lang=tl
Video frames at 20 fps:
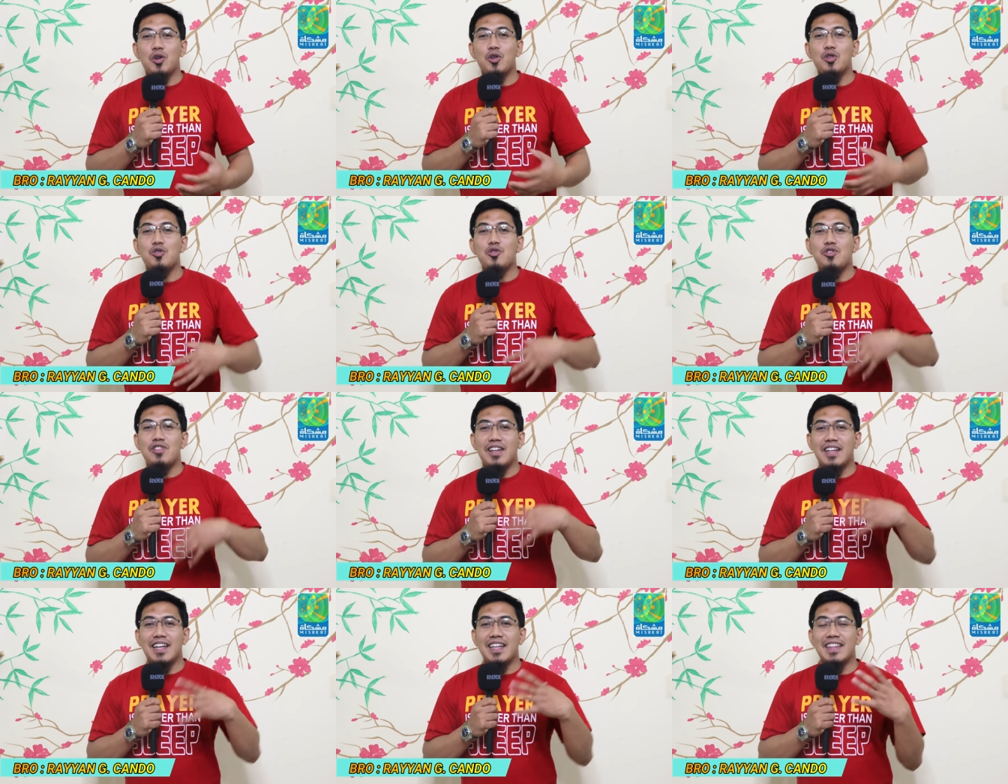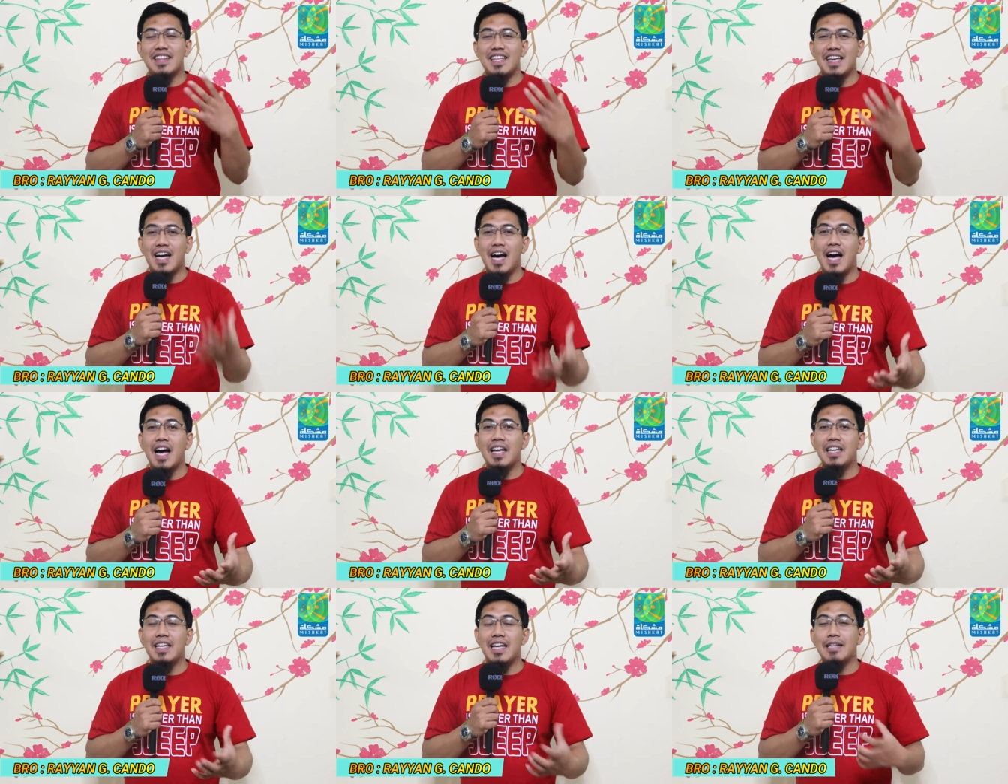gusto niyang
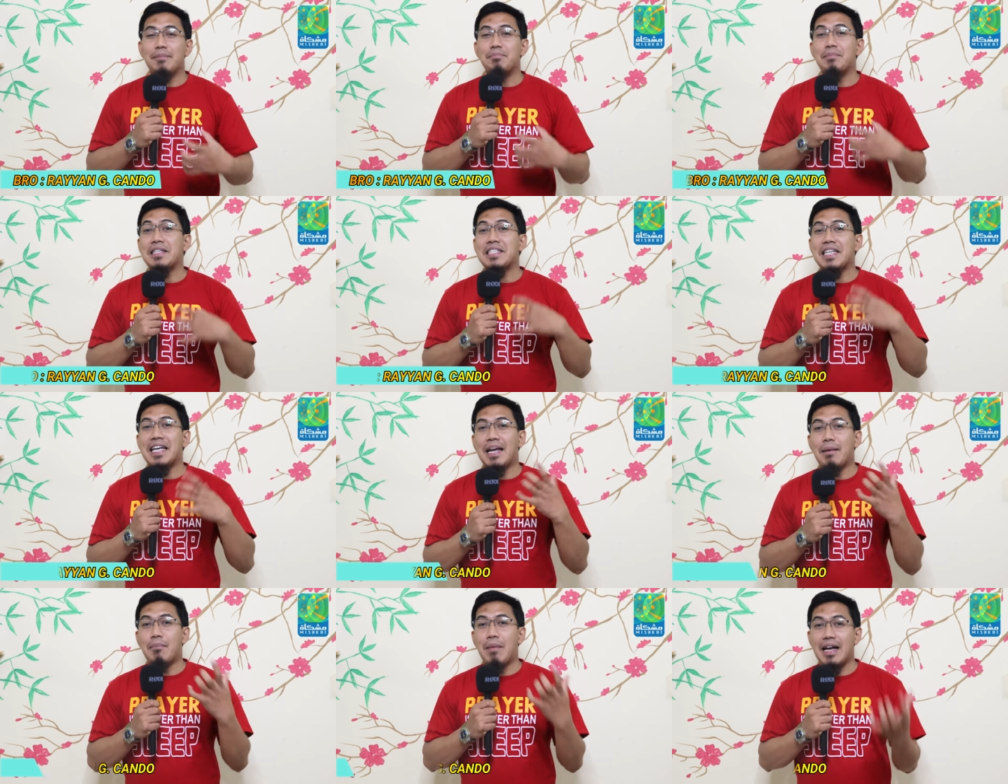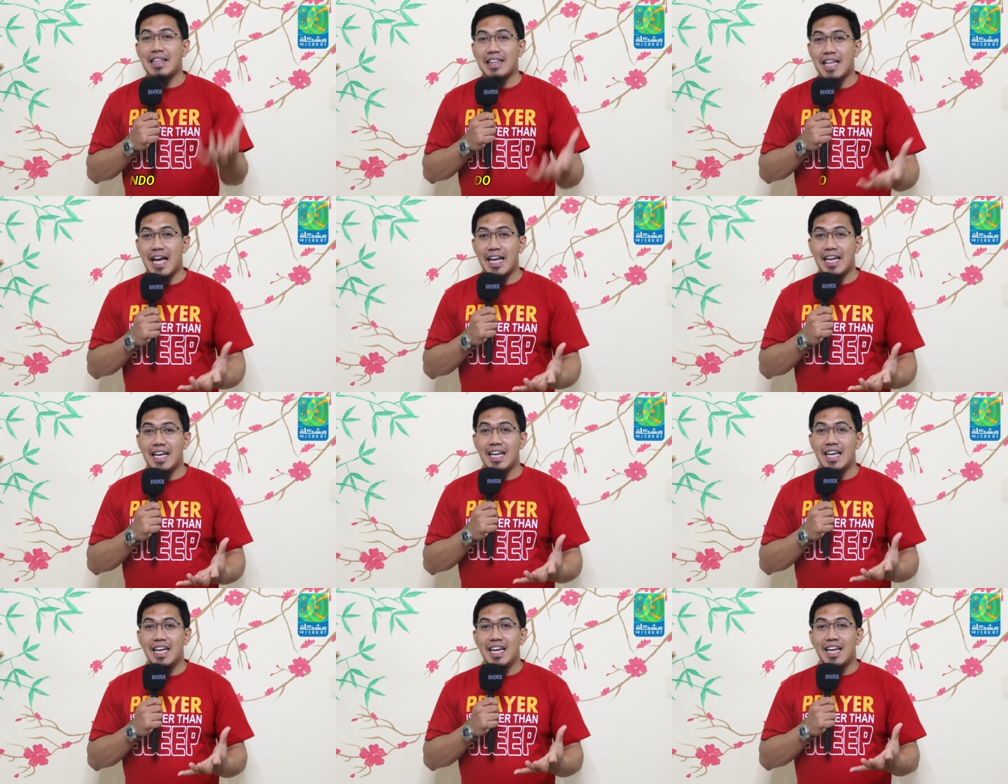gantihan at
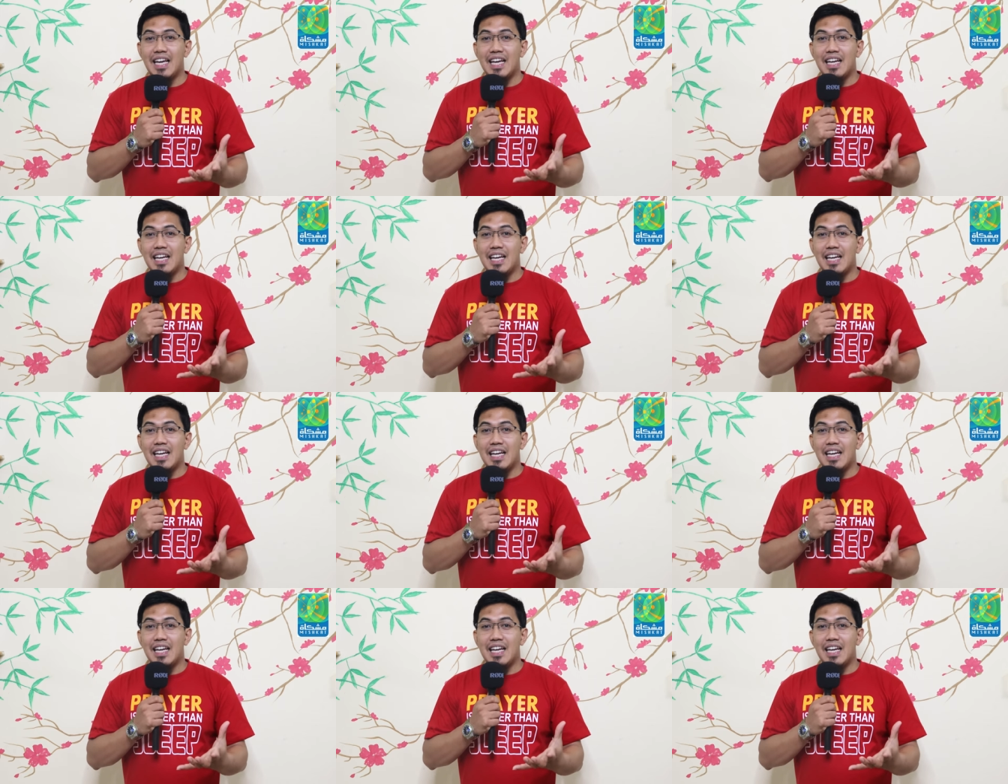pasalamatan.